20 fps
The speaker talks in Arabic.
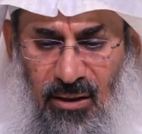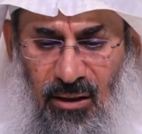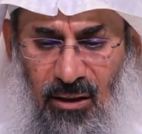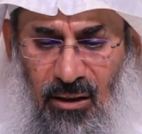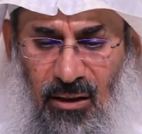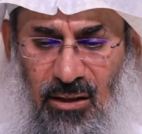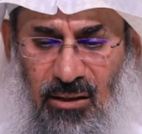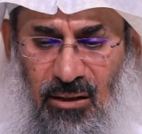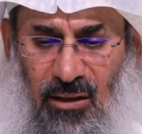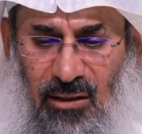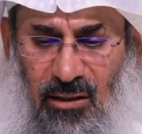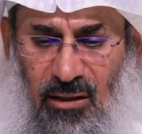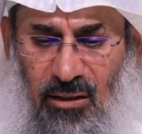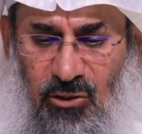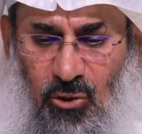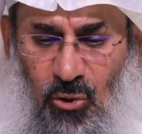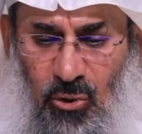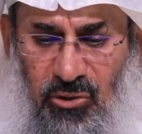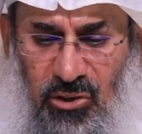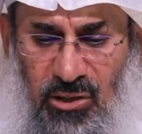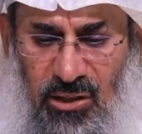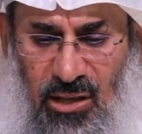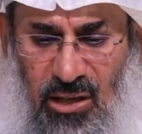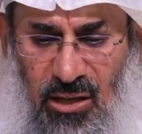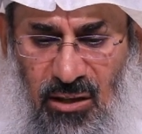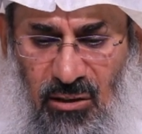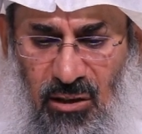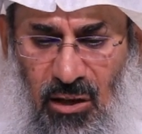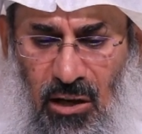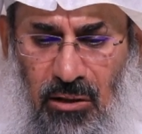غير الذي
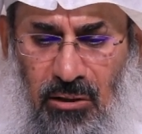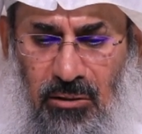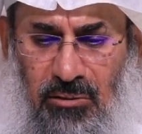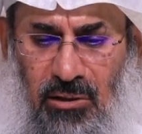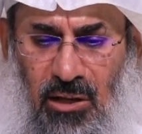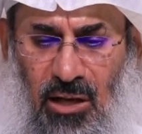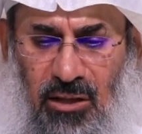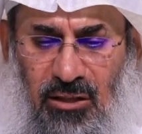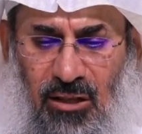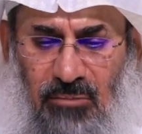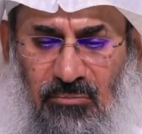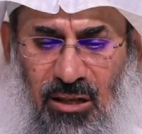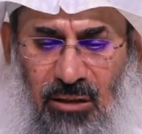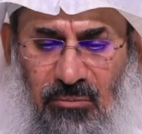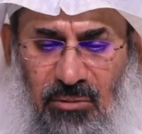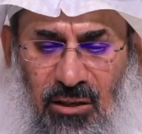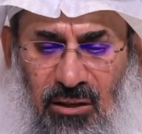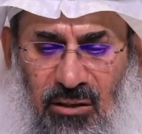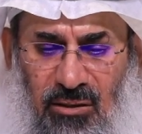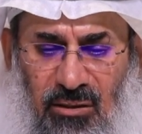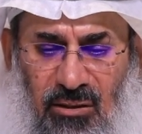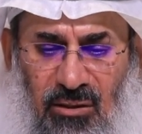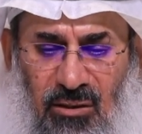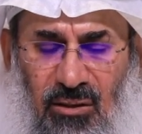يعطيها أي ادعت أمام